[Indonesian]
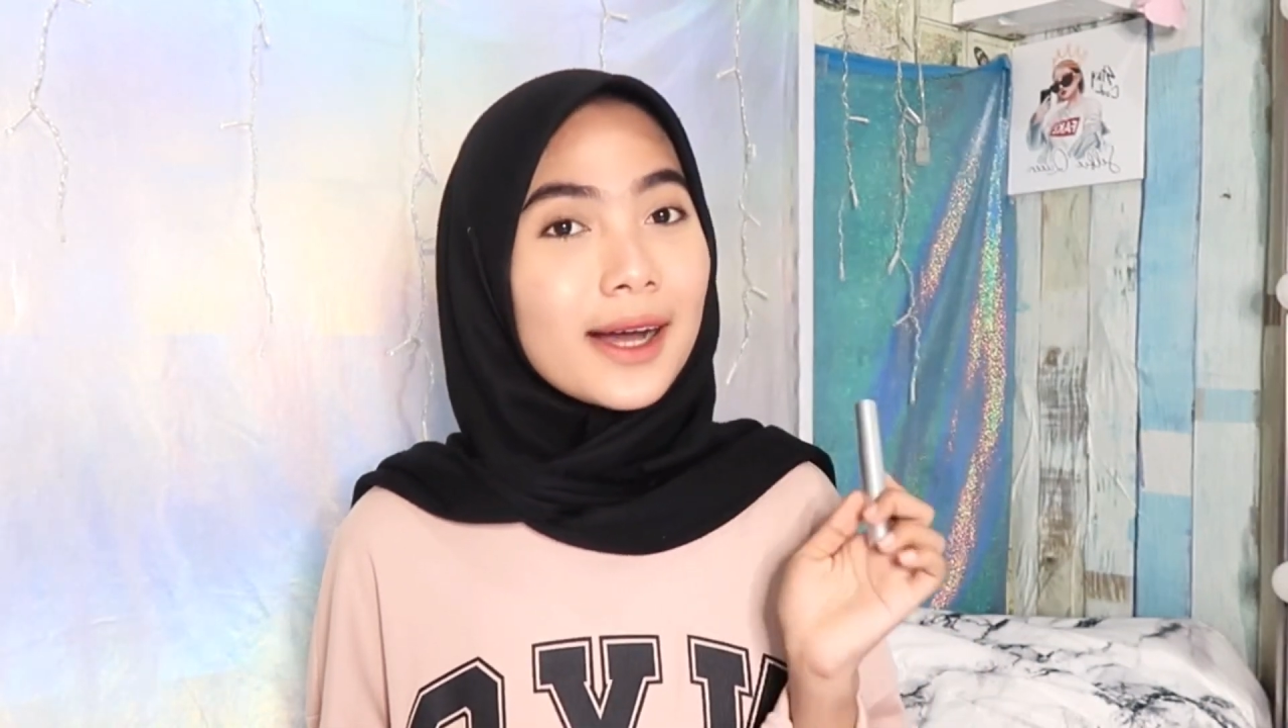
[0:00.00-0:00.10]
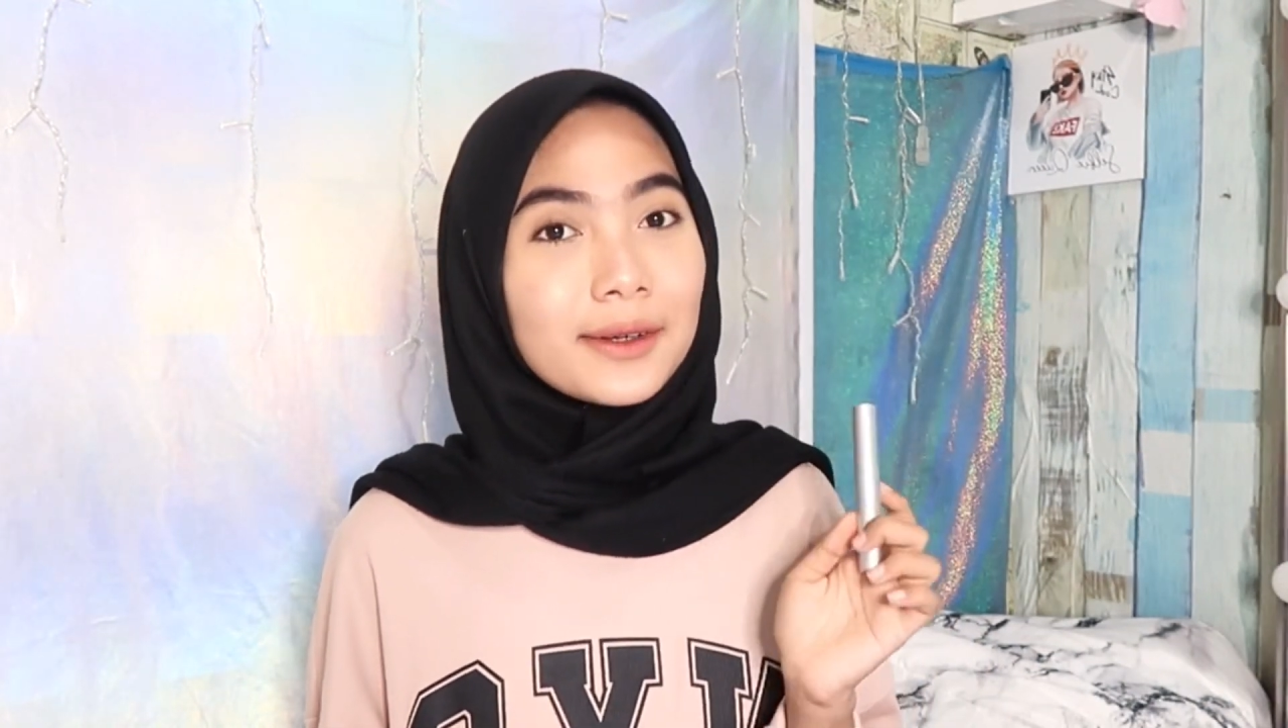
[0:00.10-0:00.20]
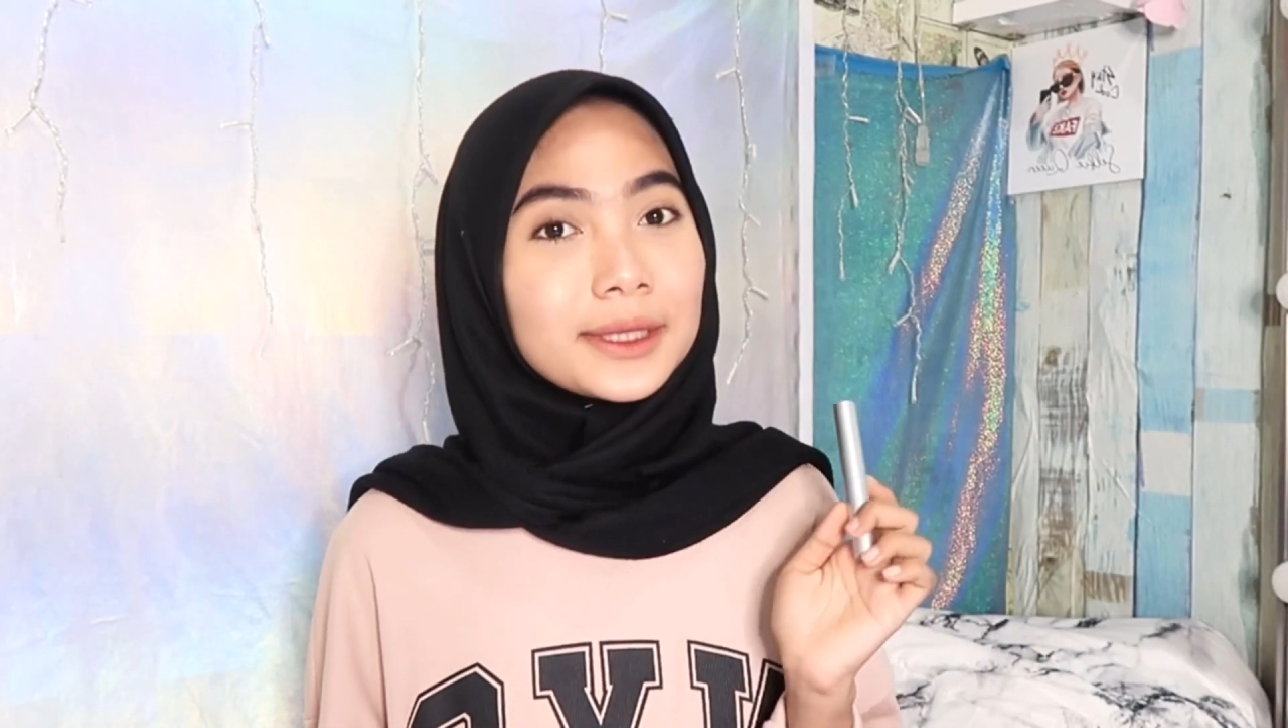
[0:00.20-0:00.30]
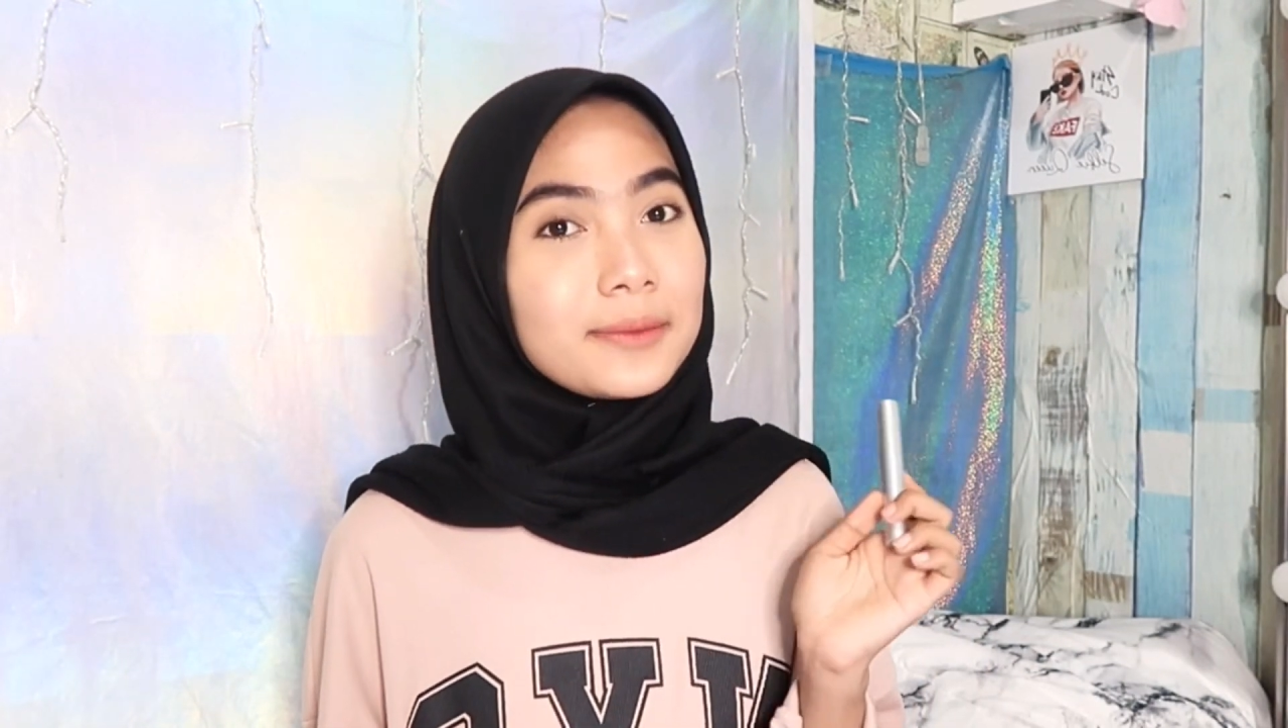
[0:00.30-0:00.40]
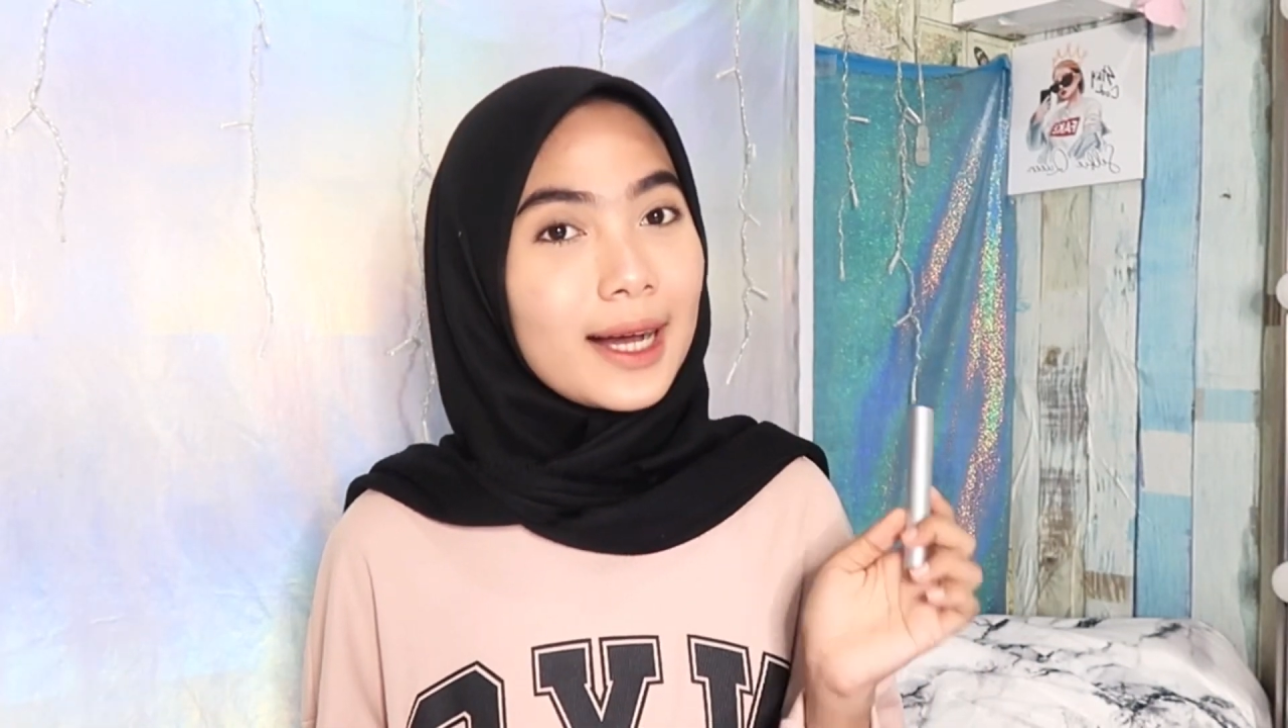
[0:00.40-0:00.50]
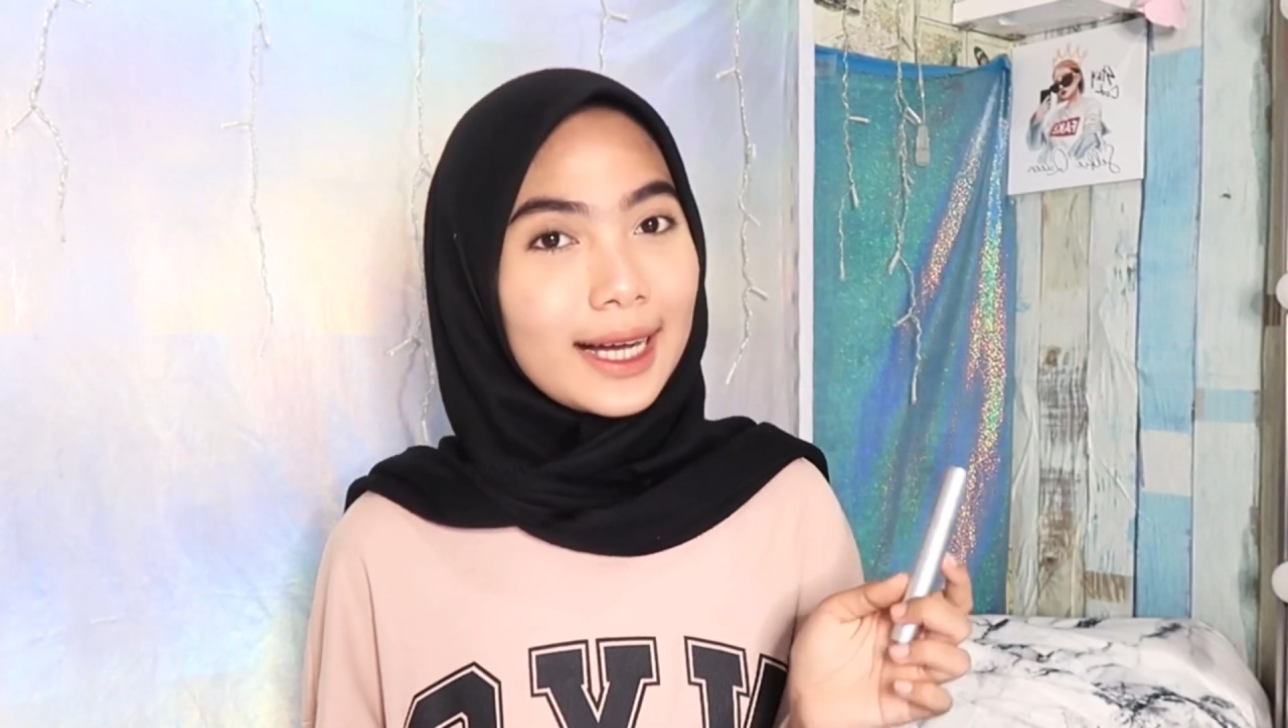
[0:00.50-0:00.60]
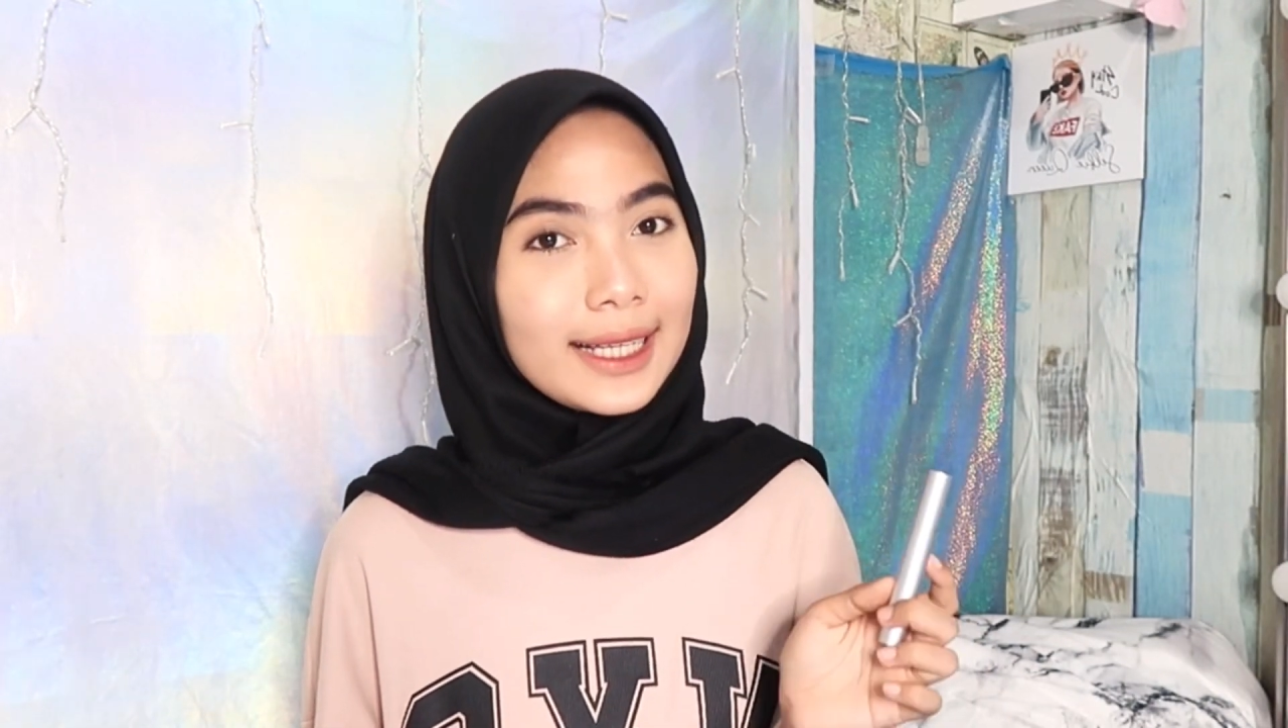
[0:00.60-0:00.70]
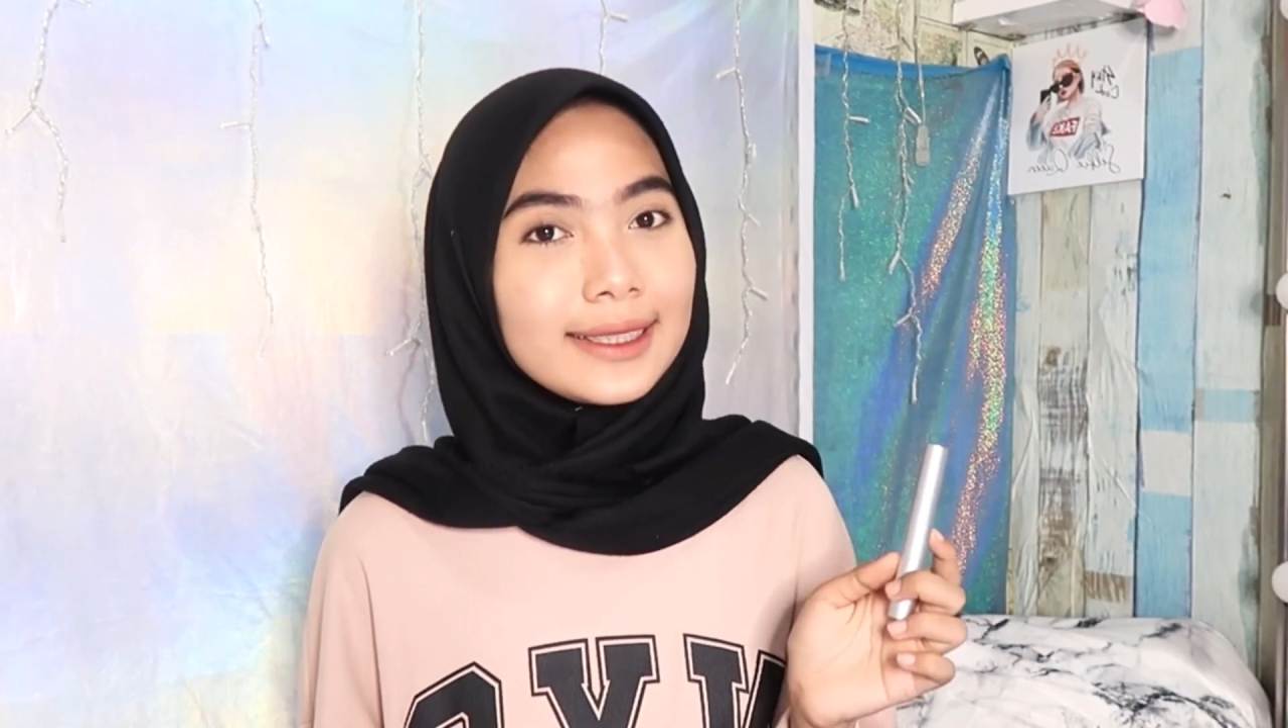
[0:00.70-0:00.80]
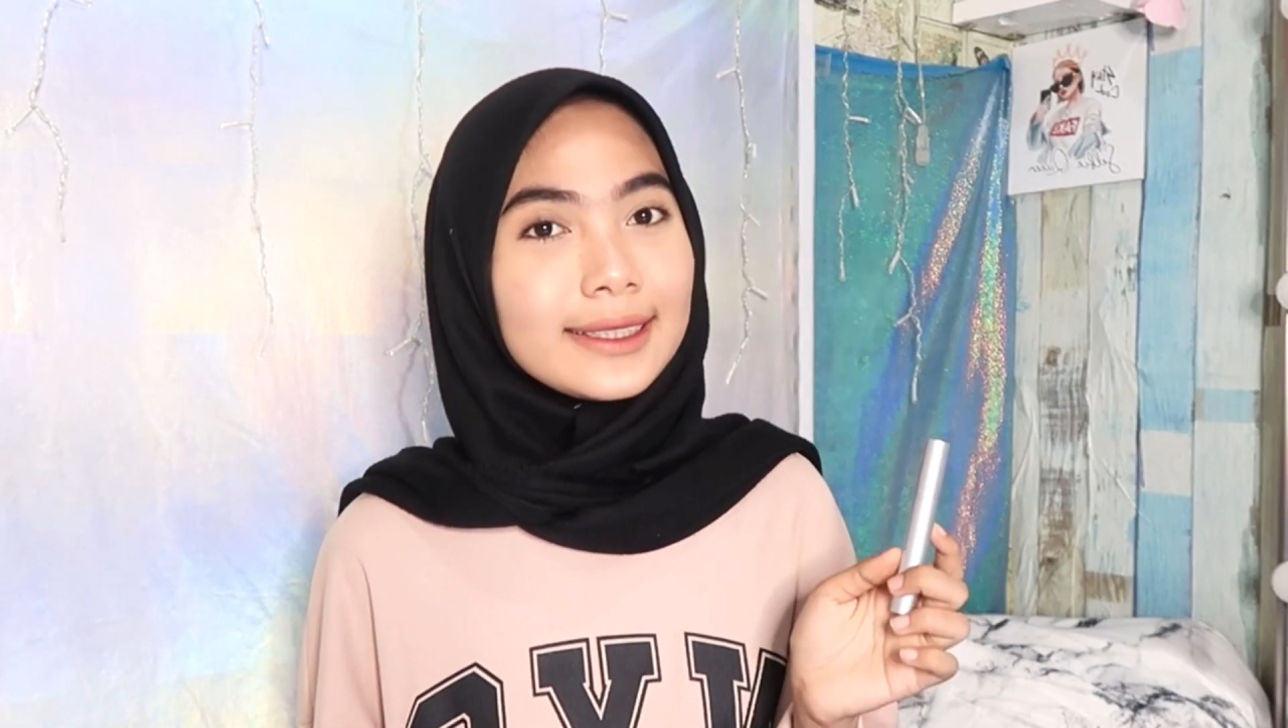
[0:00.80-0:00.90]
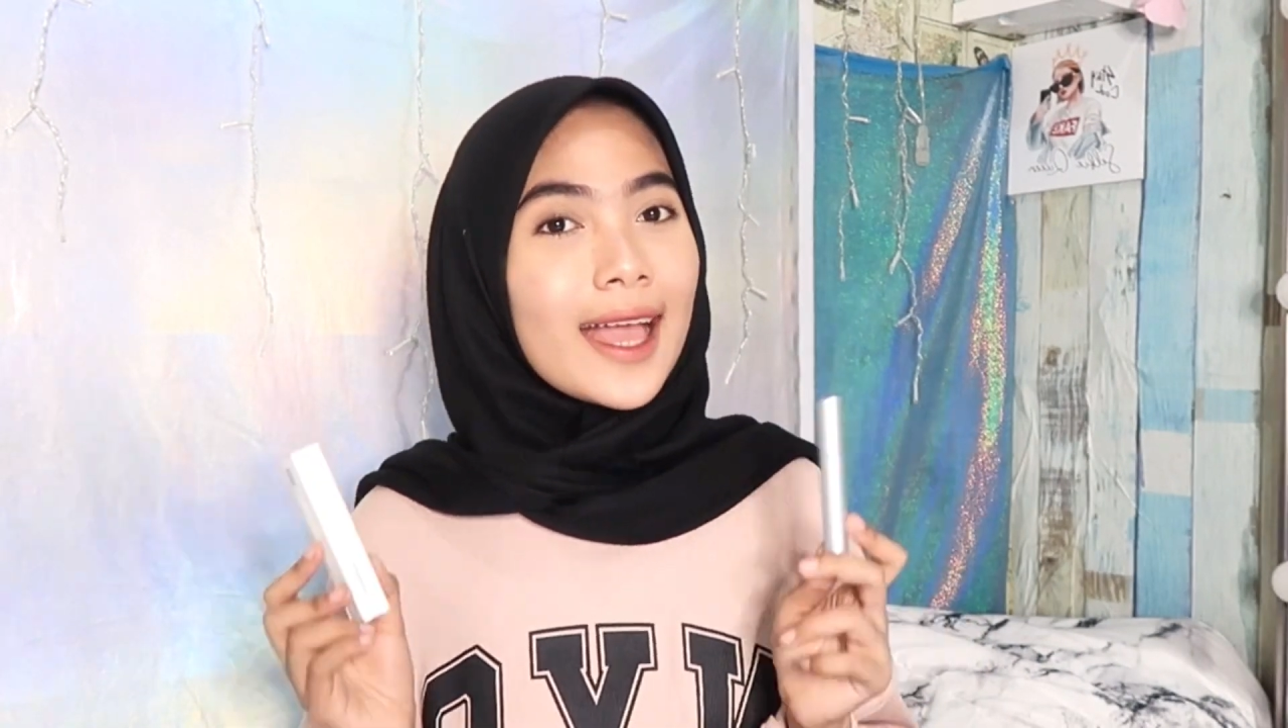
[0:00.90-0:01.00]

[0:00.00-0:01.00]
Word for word: bagus banget?